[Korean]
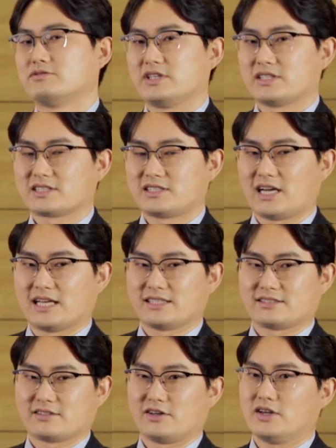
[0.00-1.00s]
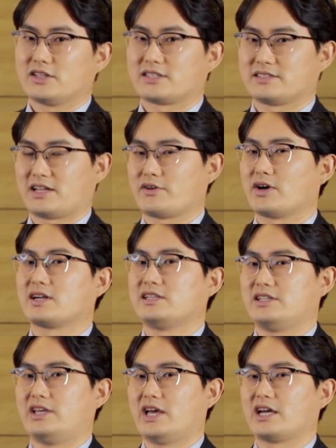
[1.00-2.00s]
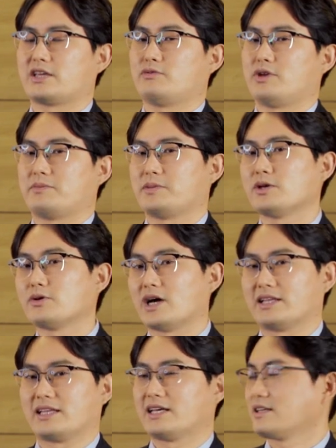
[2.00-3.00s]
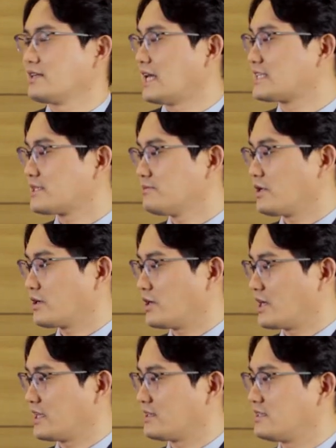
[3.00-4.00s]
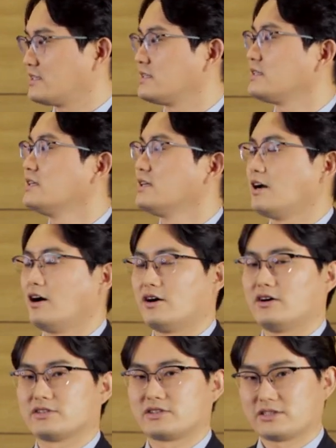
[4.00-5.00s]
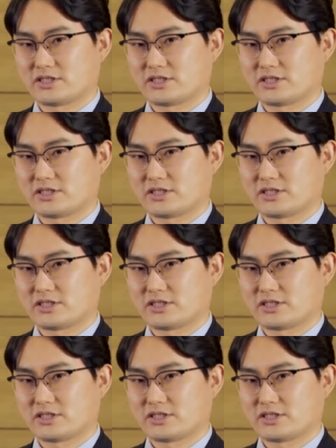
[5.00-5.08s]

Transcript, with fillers: 우리는 그 안에서 그 상황을 이해하기 위해 필요한 나침반과 같은 어,